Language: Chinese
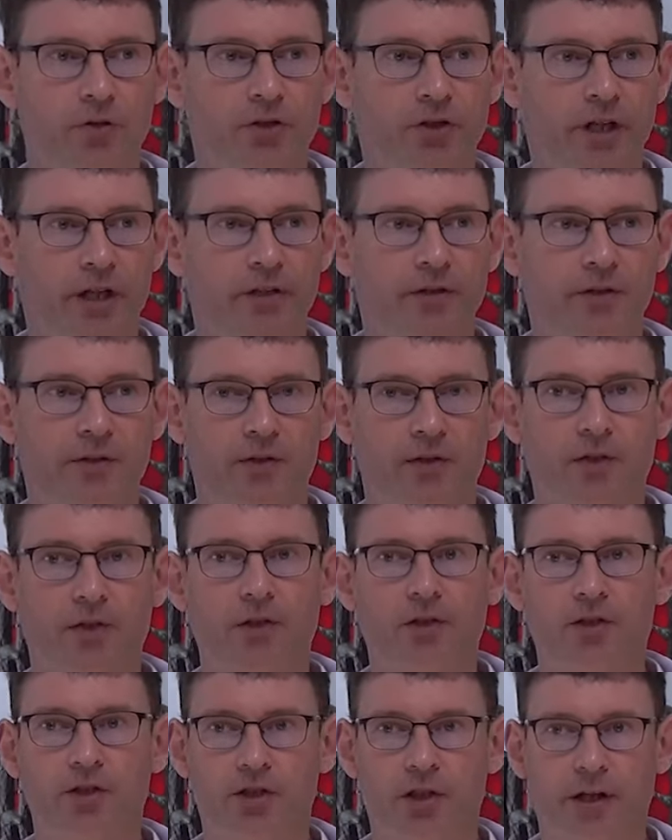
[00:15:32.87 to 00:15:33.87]
圣
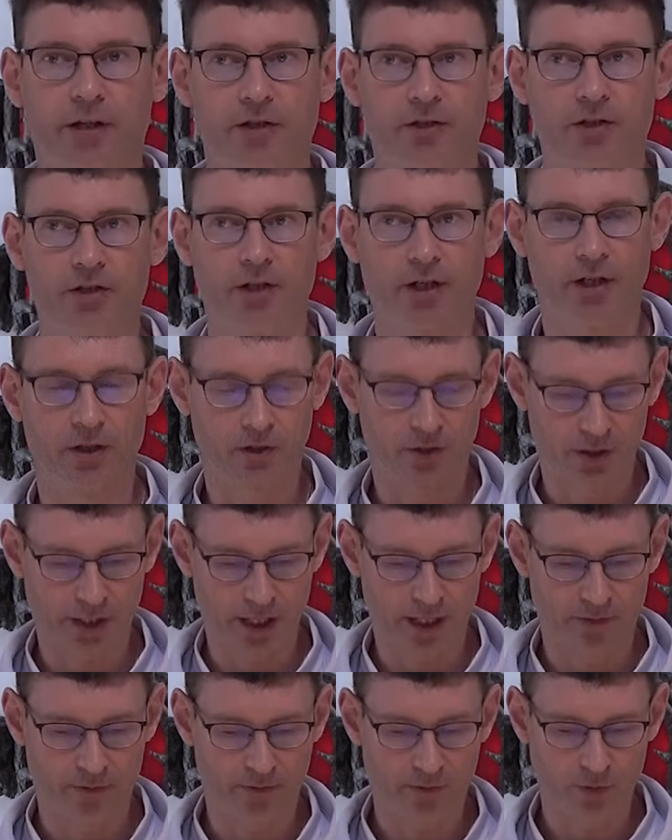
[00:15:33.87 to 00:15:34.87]
子、圣神
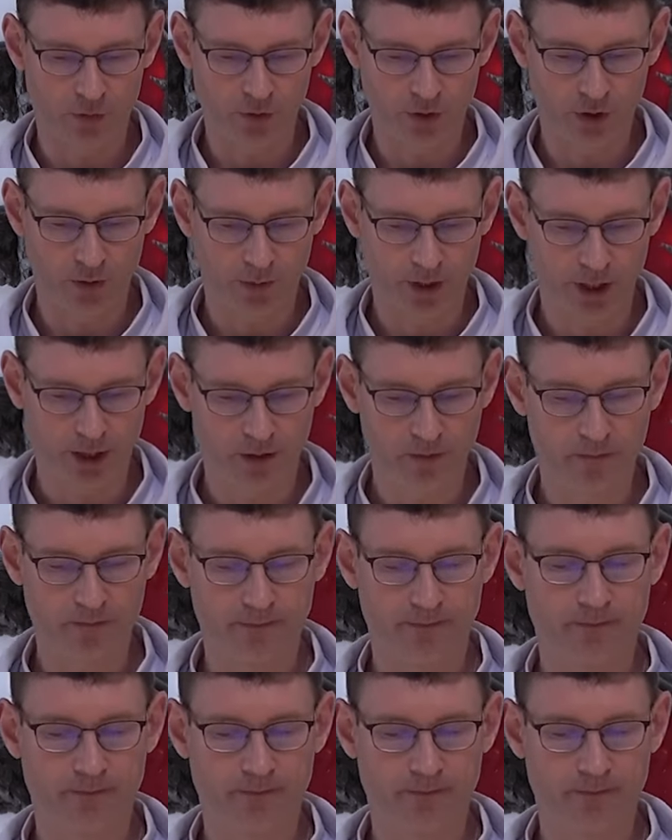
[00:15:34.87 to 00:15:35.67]
降福你们。